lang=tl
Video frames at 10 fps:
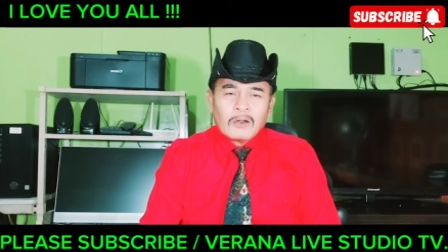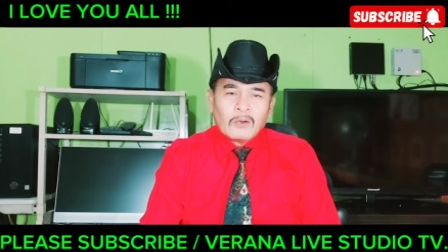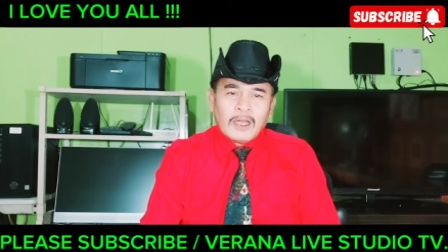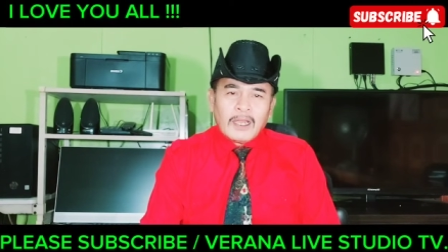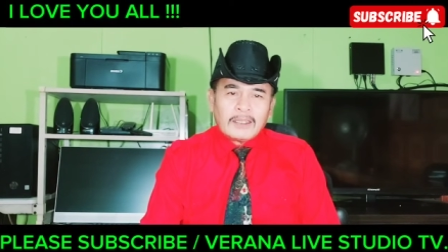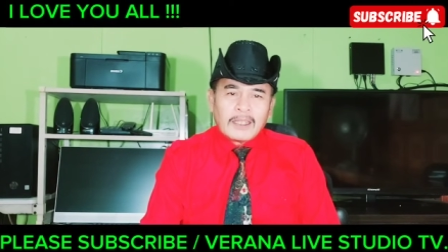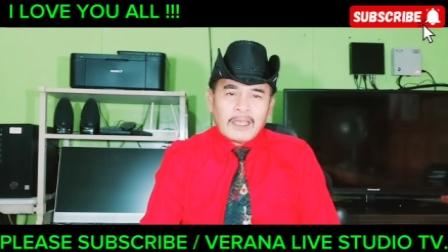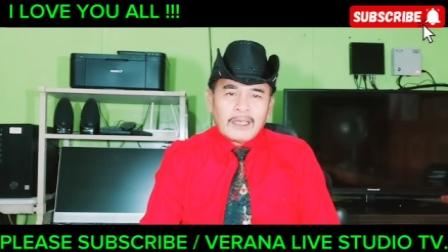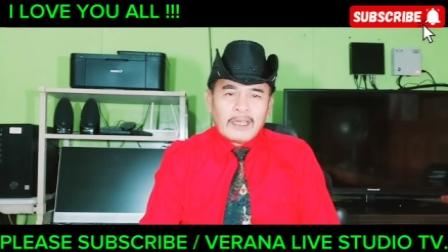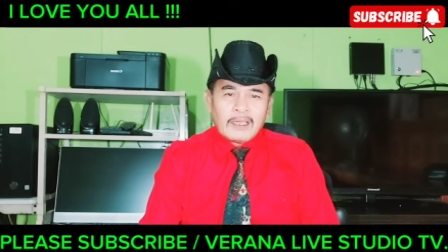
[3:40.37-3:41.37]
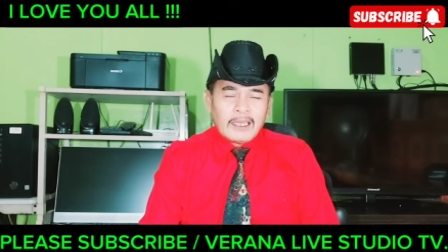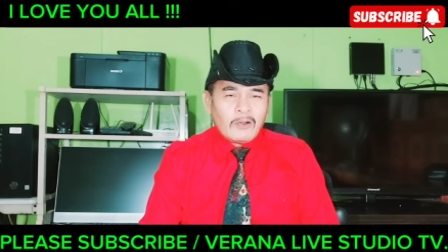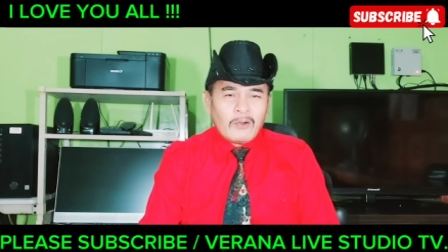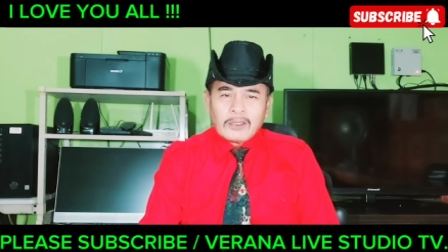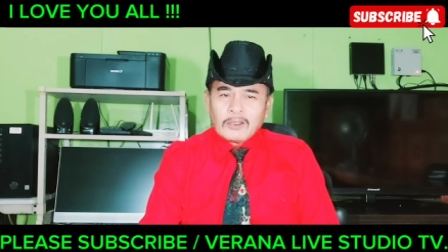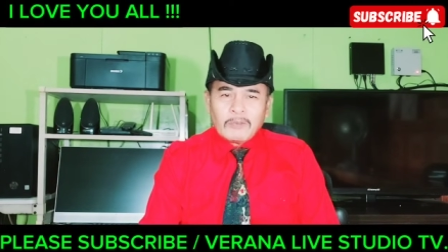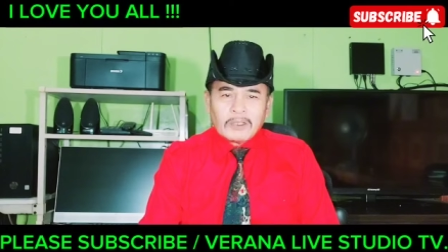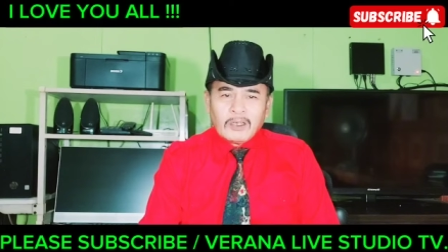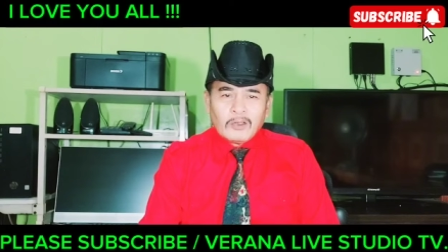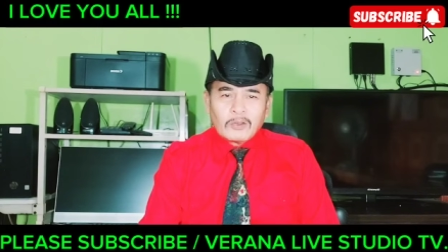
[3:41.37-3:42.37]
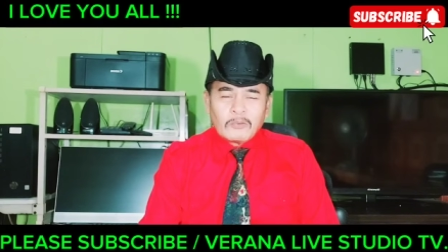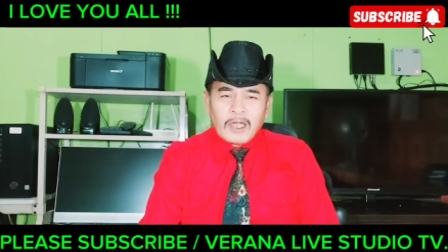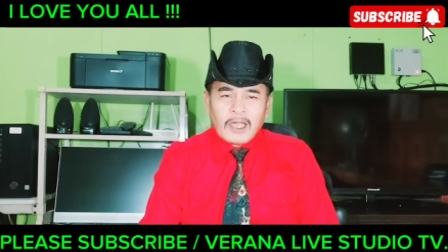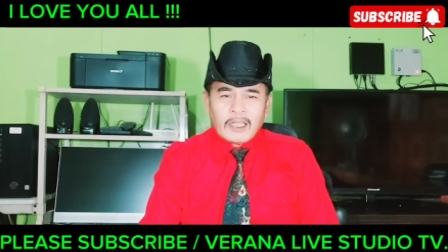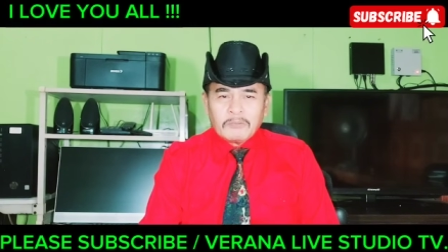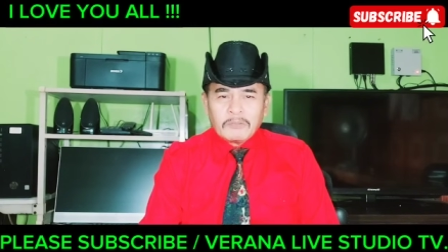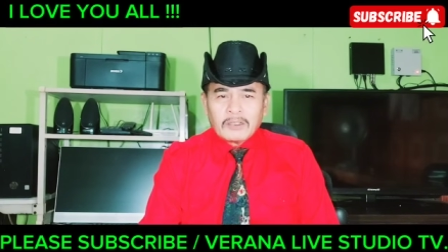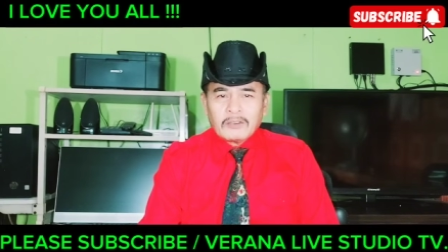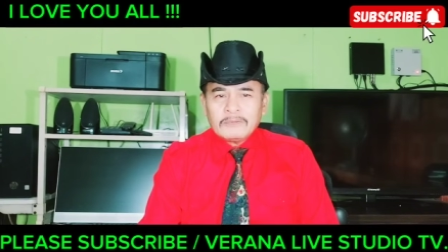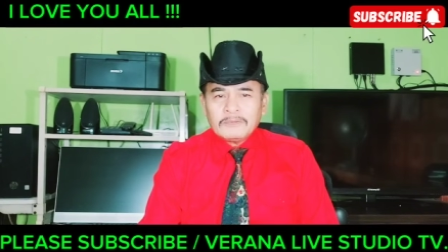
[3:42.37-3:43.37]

Wala na talagang ginawa itong matino itong mga hayop na ito.